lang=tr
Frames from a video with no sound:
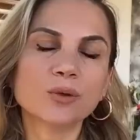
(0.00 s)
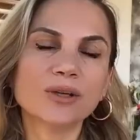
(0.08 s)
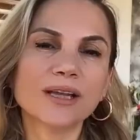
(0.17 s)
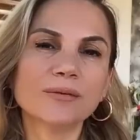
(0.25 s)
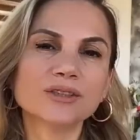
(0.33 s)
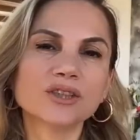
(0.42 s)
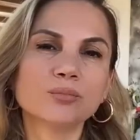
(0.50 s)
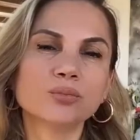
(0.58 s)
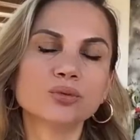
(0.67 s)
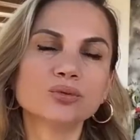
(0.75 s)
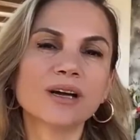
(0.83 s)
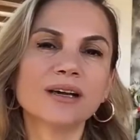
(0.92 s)
böyle işte
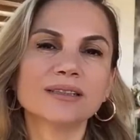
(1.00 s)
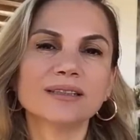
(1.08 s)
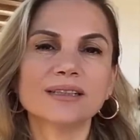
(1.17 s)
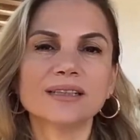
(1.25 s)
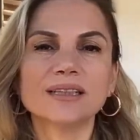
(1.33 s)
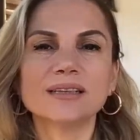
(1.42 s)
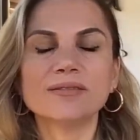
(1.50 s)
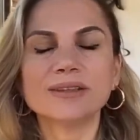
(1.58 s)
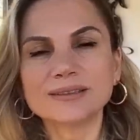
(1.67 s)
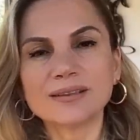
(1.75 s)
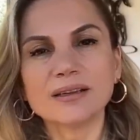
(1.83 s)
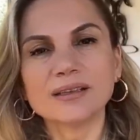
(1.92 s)
buğday e,
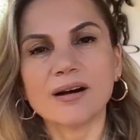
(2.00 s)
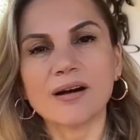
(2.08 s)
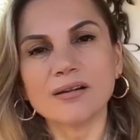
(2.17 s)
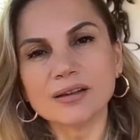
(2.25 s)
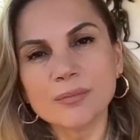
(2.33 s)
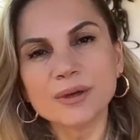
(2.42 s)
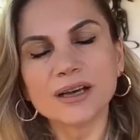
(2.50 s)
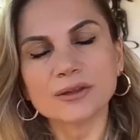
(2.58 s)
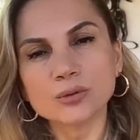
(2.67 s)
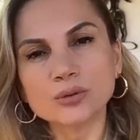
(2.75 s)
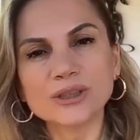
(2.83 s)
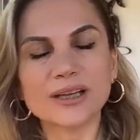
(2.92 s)
vesaire
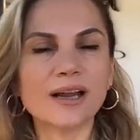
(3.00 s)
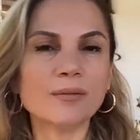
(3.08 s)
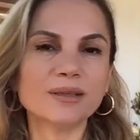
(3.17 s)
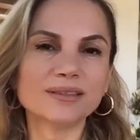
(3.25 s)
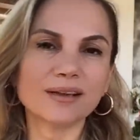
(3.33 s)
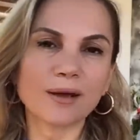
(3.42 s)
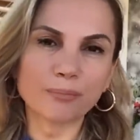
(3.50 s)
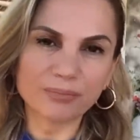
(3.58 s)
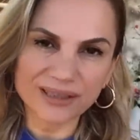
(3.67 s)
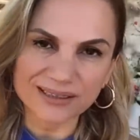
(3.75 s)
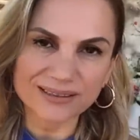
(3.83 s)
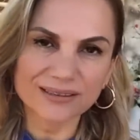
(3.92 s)
alamayan ülkeler mesela
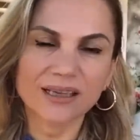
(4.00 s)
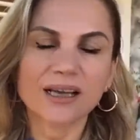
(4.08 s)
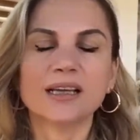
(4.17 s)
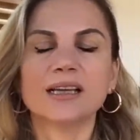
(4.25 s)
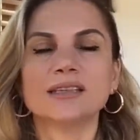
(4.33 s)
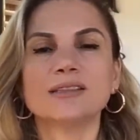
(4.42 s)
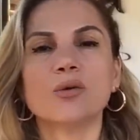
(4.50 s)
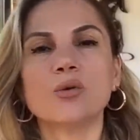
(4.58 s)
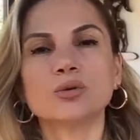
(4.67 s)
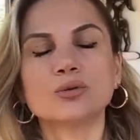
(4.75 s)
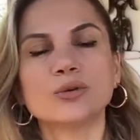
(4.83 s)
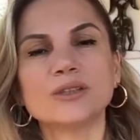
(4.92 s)
biz de
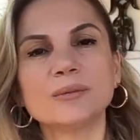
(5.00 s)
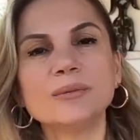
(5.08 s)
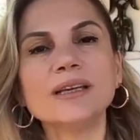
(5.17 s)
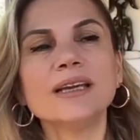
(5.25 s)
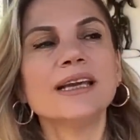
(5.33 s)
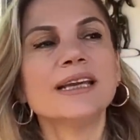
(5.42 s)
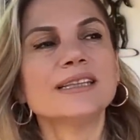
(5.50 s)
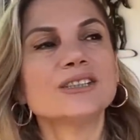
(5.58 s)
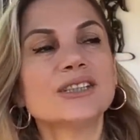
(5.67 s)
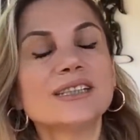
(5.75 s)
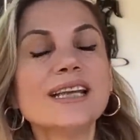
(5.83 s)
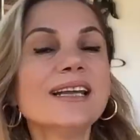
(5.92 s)
olduğu gibi
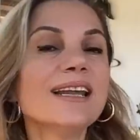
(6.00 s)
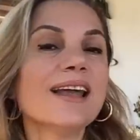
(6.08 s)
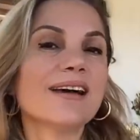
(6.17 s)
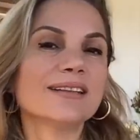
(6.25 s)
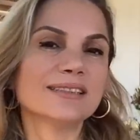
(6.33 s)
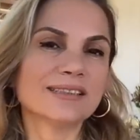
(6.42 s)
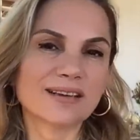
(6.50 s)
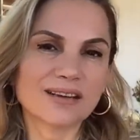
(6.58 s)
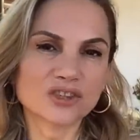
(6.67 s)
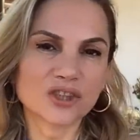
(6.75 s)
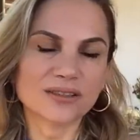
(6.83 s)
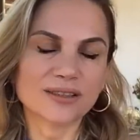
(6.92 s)
işte nereler
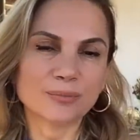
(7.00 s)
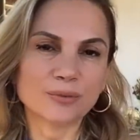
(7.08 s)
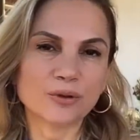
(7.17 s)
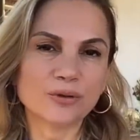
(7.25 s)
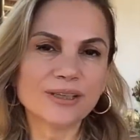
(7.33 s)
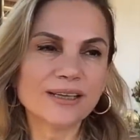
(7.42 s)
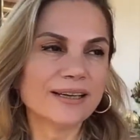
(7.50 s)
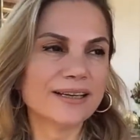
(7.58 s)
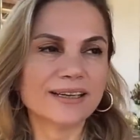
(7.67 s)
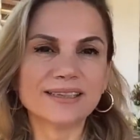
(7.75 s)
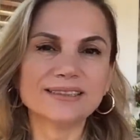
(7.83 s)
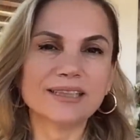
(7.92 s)
ihracat yapıyor,
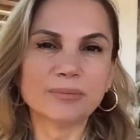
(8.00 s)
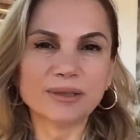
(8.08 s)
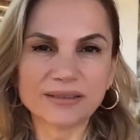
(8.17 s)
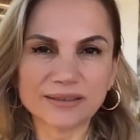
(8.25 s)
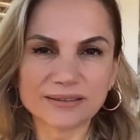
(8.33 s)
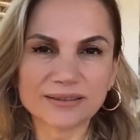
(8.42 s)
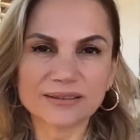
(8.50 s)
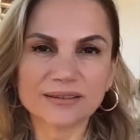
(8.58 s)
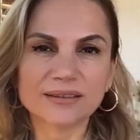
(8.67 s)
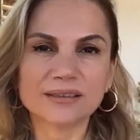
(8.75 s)
nerelere gidebiliriz